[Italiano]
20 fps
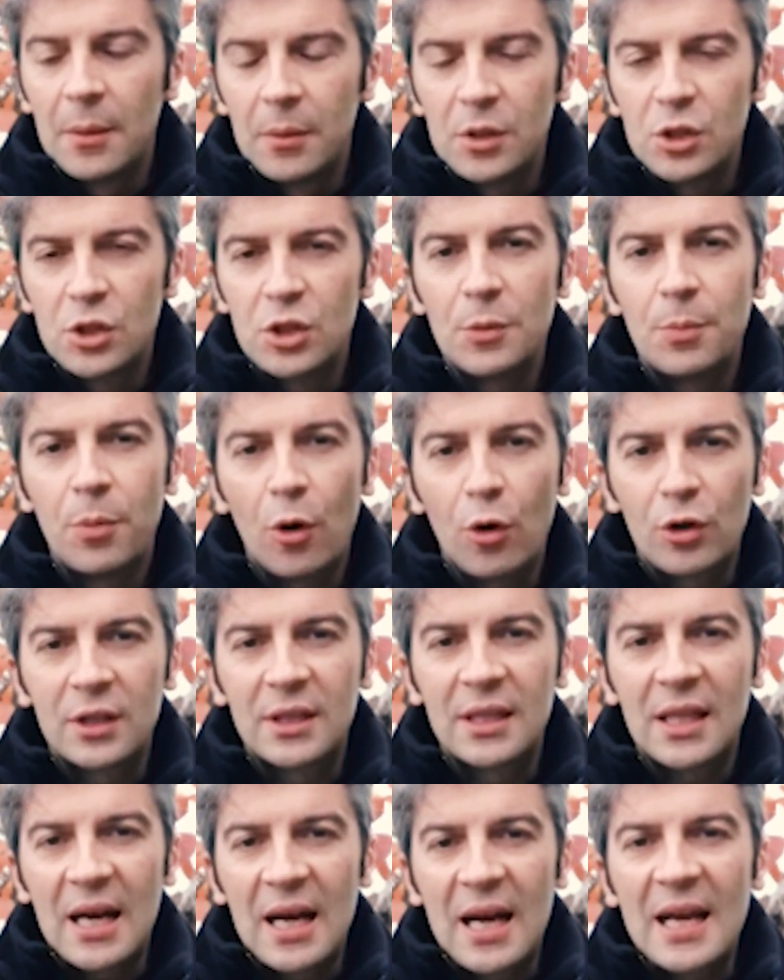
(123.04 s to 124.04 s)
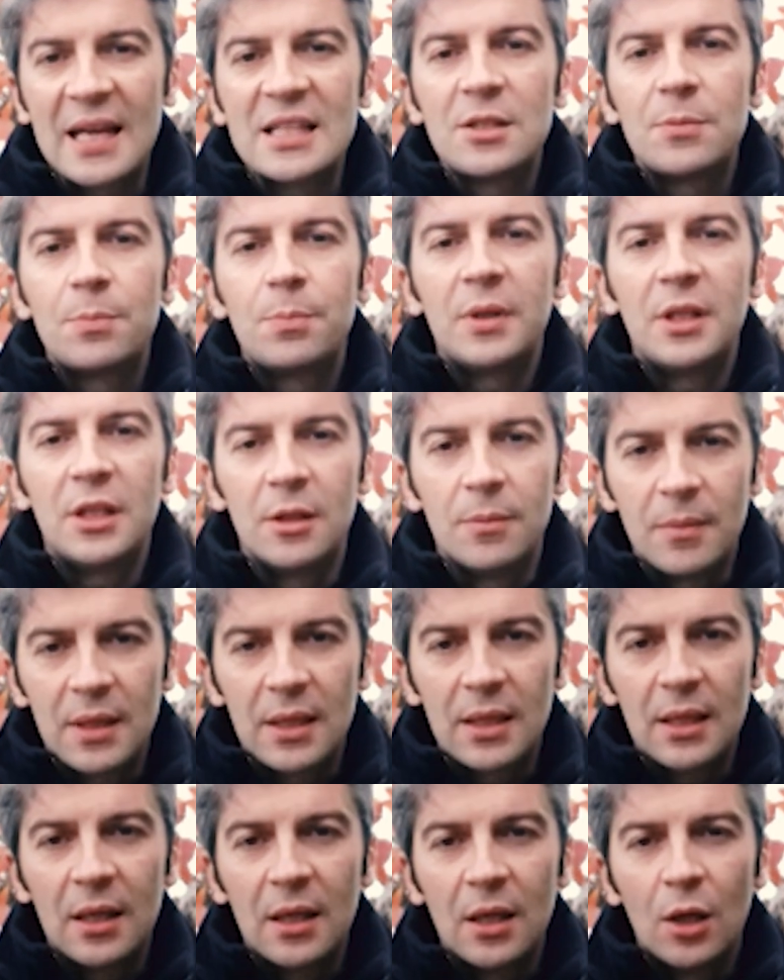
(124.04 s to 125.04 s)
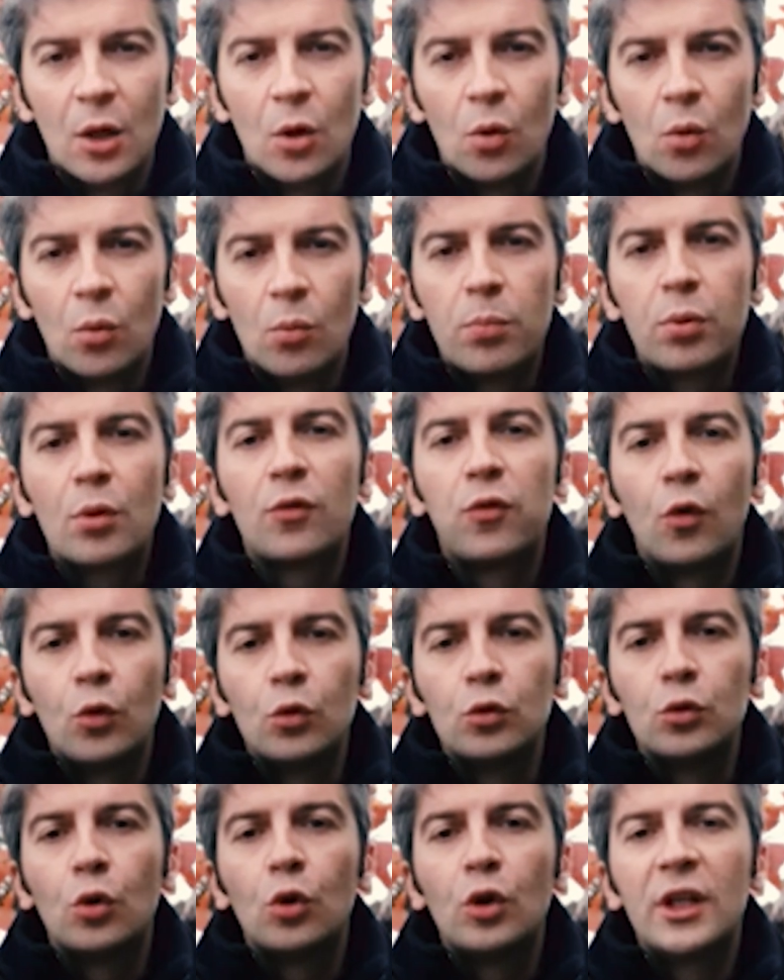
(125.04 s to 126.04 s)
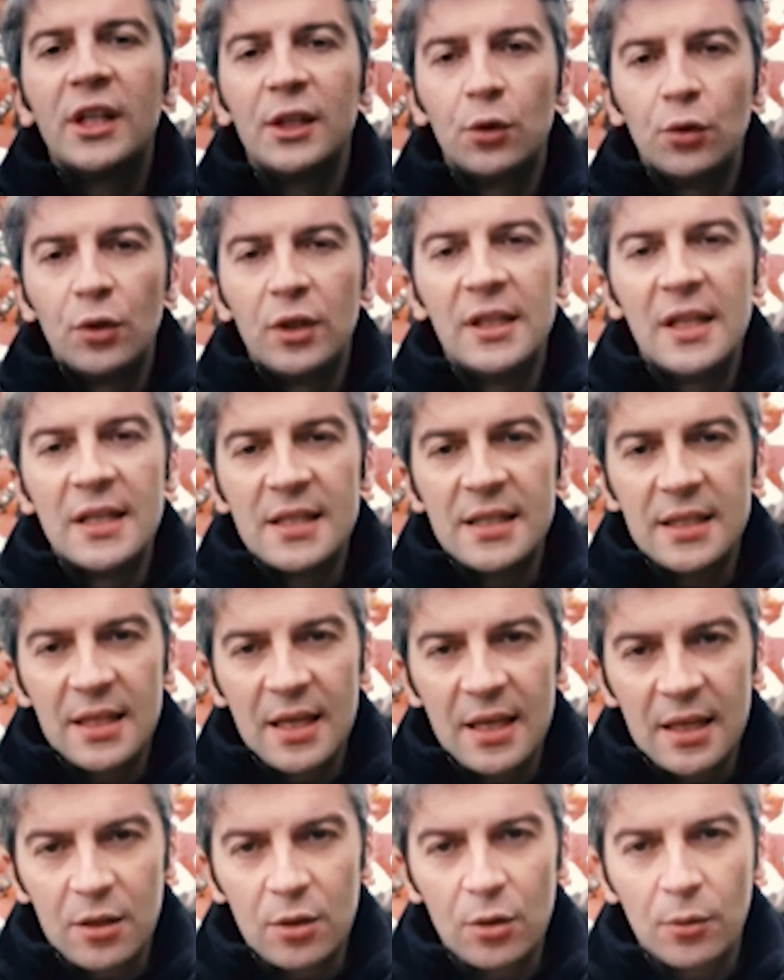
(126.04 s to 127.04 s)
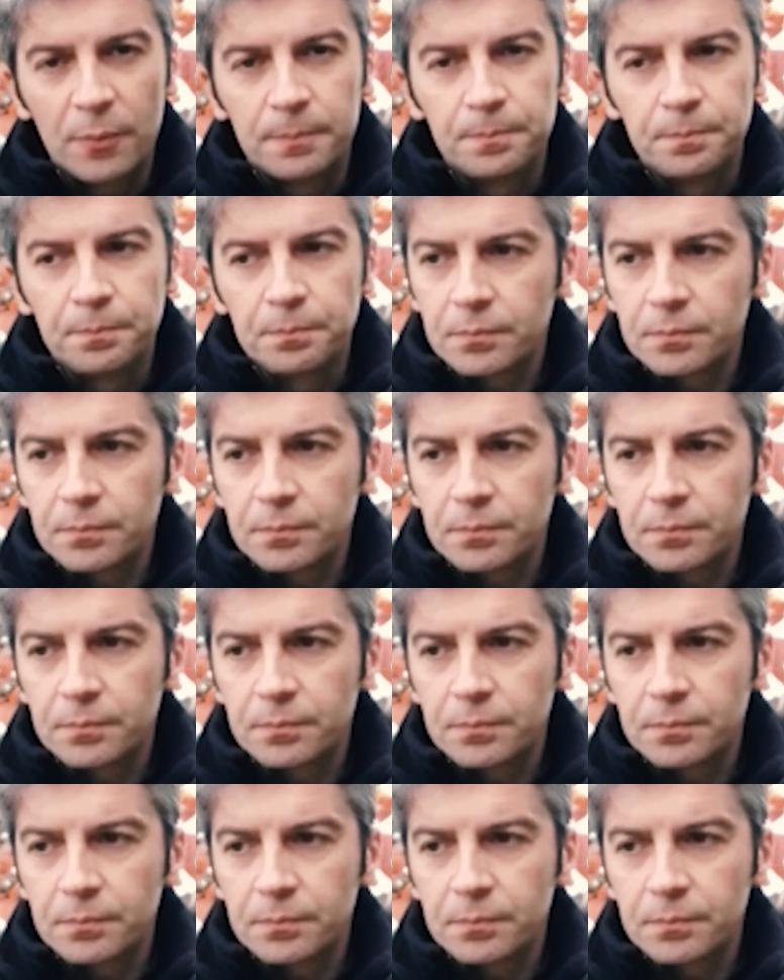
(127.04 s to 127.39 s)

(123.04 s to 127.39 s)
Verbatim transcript: ci porta a esprimere un profondo grido di desiderio.